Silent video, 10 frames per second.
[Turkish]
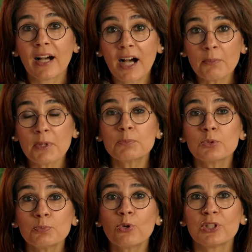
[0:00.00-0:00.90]
Ama
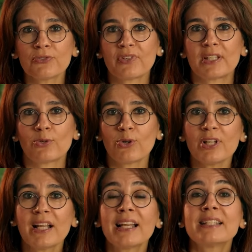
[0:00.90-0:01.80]
bu polifenol
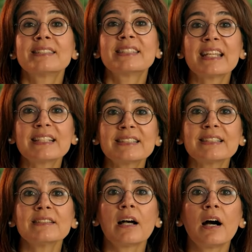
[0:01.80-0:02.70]

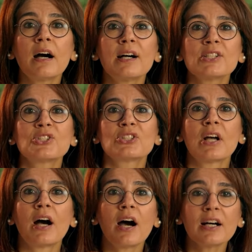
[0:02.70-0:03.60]
zeytin
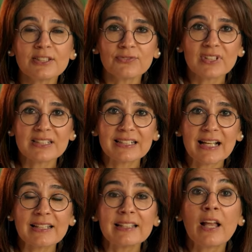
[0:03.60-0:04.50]
ağacına
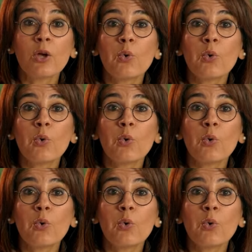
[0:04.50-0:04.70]
atfedilen